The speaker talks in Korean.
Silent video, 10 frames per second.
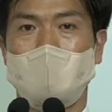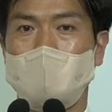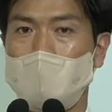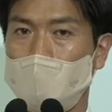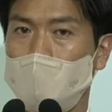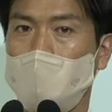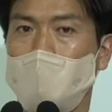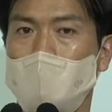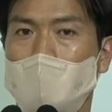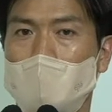바로
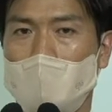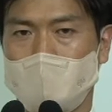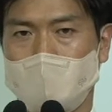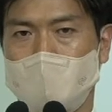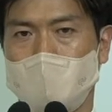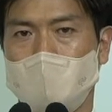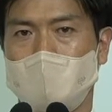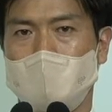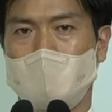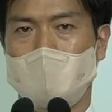아들입니다.
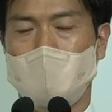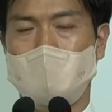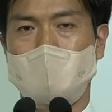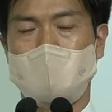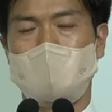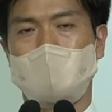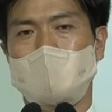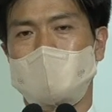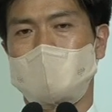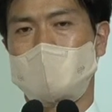
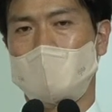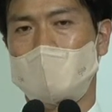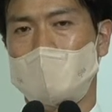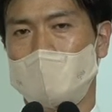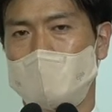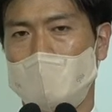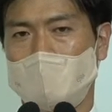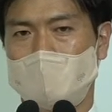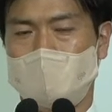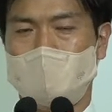예수님께서 정확하게
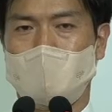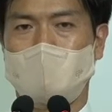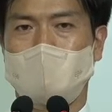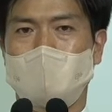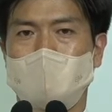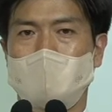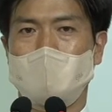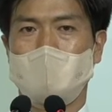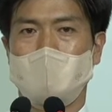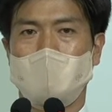밝혀주셨고
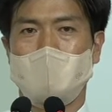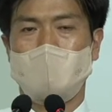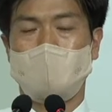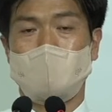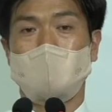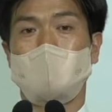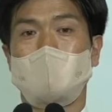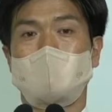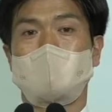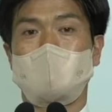우리는
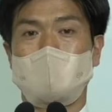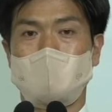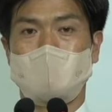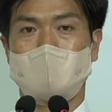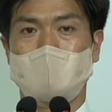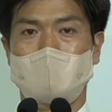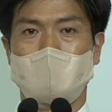이것을 믿습니다.